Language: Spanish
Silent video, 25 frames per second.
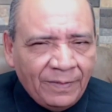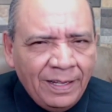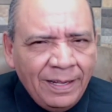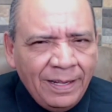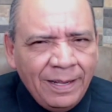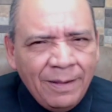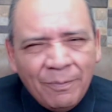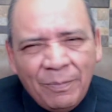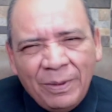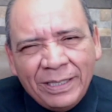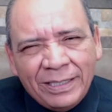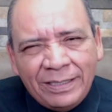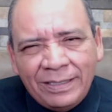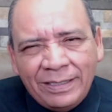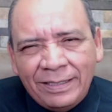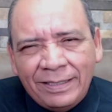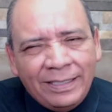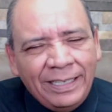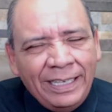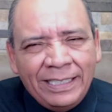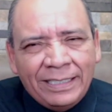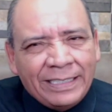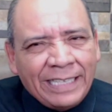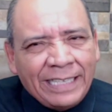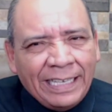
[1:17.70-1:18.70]
Pues
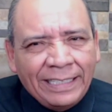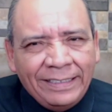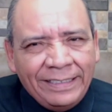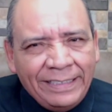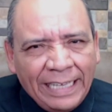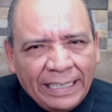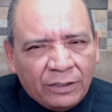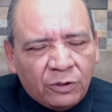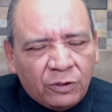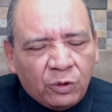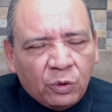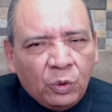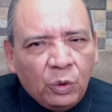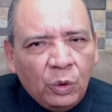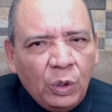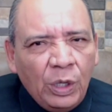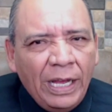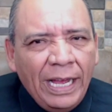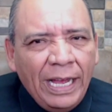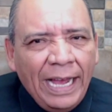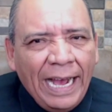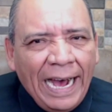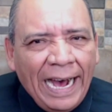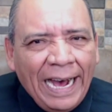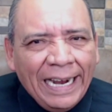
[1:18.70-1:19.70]
es candidato
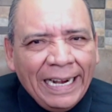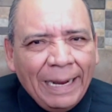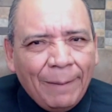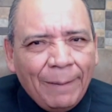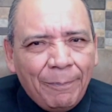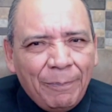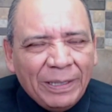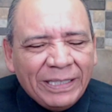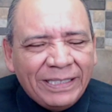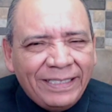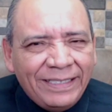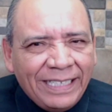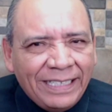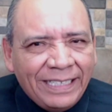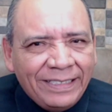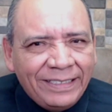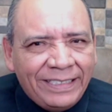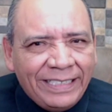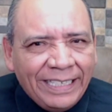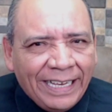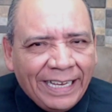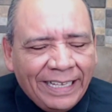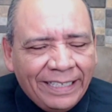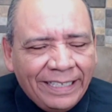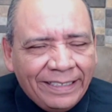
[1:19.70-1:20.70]
a la
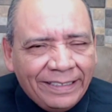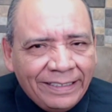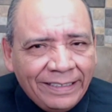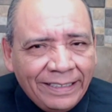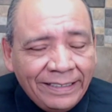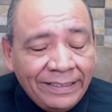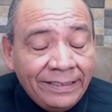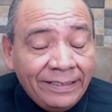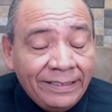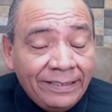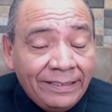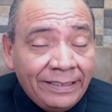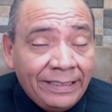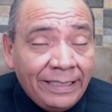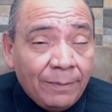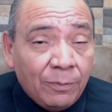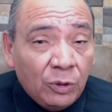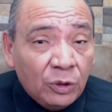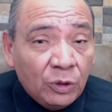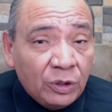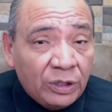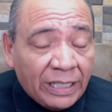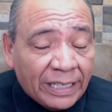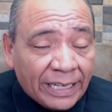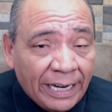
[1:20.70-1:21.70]
presidencia de
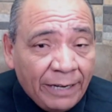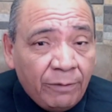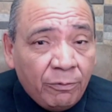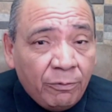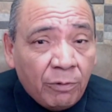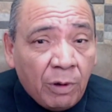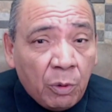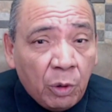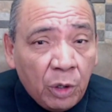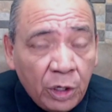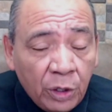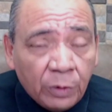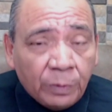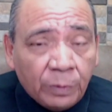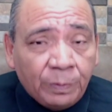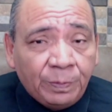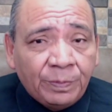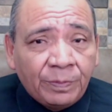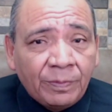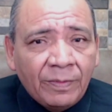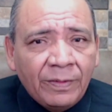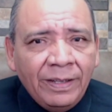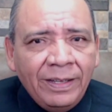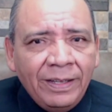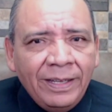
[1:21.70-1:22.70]
Monterrey, Nuevo León.
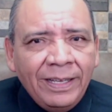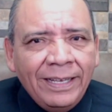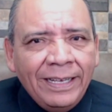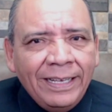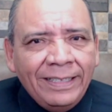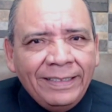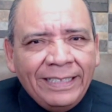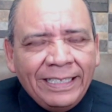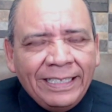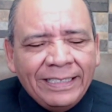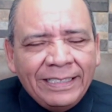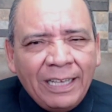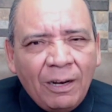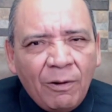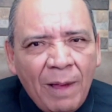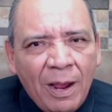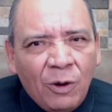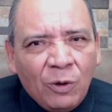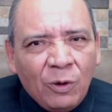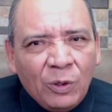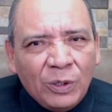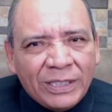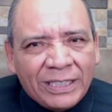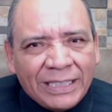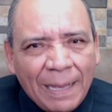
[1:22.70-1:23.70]
Desde
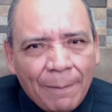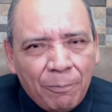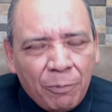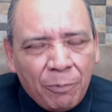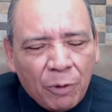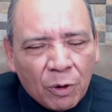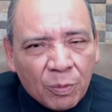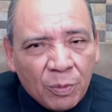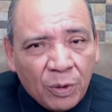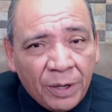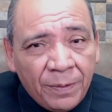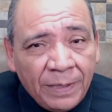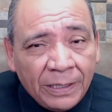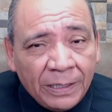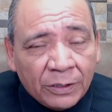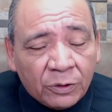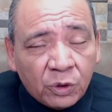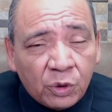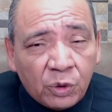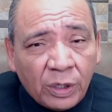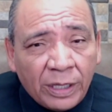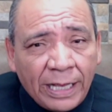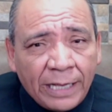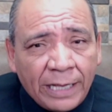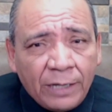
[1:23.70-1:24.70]
luego, está por Movimiento
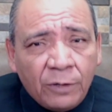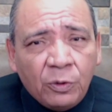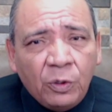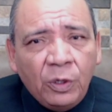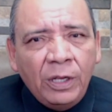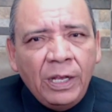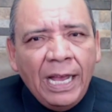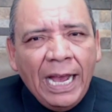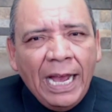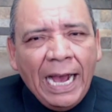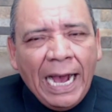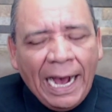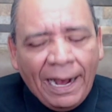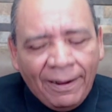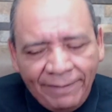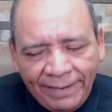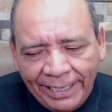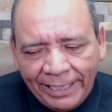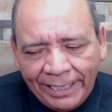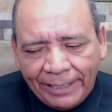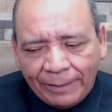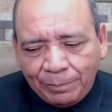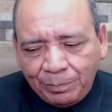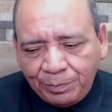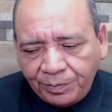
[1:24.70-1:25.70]
Ciudadano. A
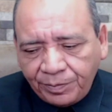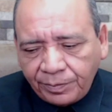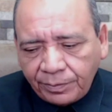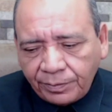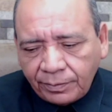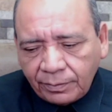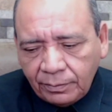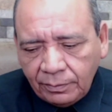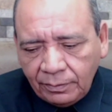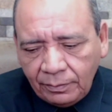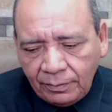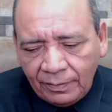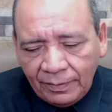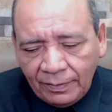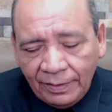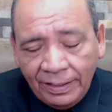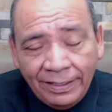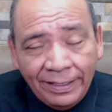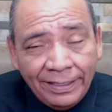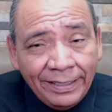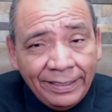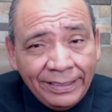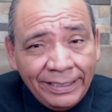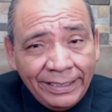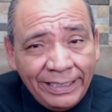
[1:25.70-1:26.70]
ver,
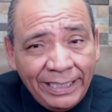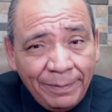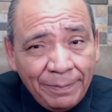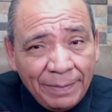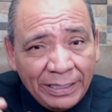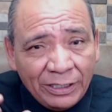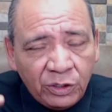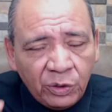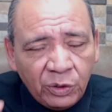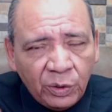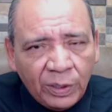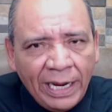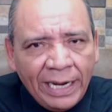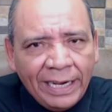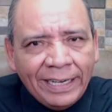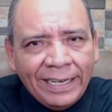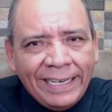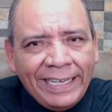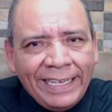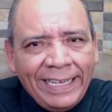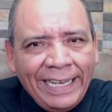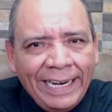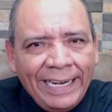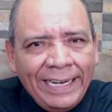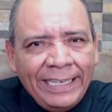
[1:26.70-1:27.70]
dimensionar
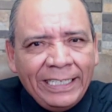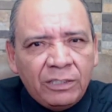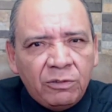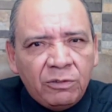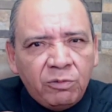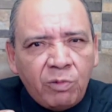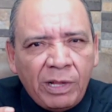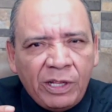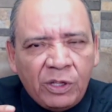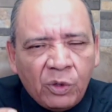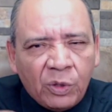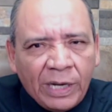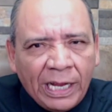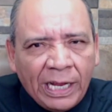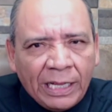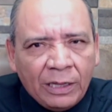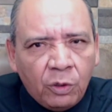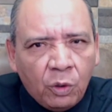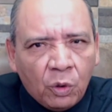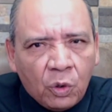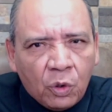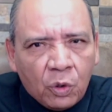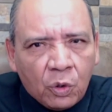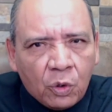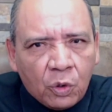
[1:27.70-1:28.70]
quién es Luis
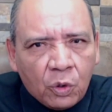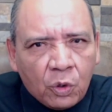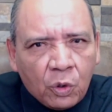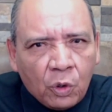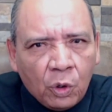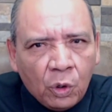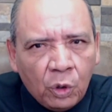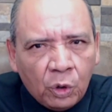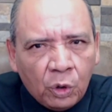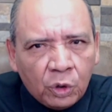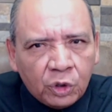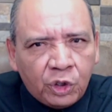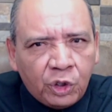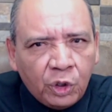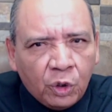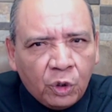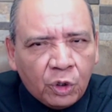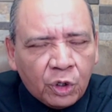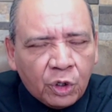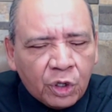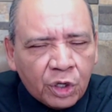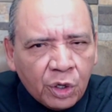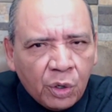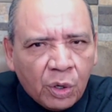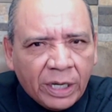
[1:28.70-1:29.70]
Donaldo Colosio
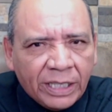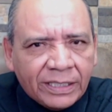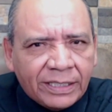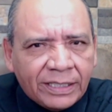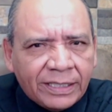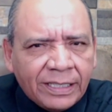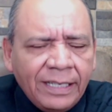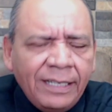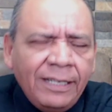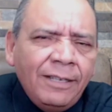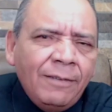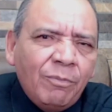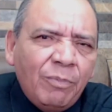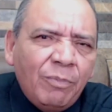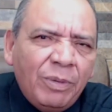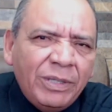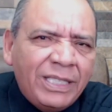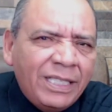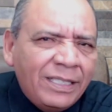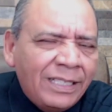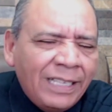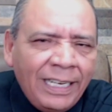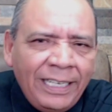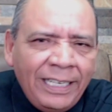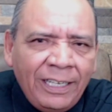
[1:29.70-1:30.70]
Riojas. Pues
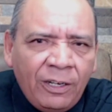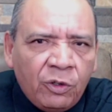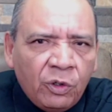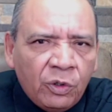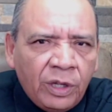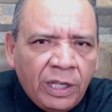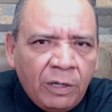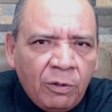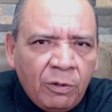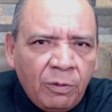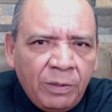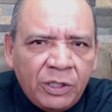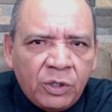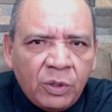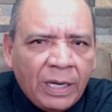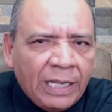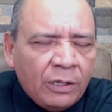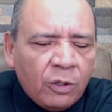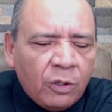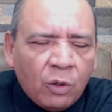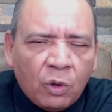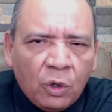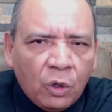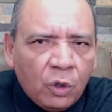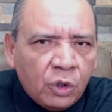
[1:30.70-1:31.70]
es el hijo de Luis
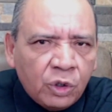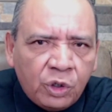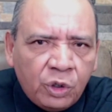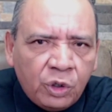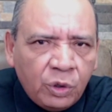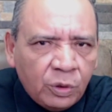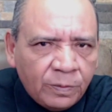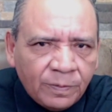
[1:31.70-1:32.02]
Donaldo Colosio.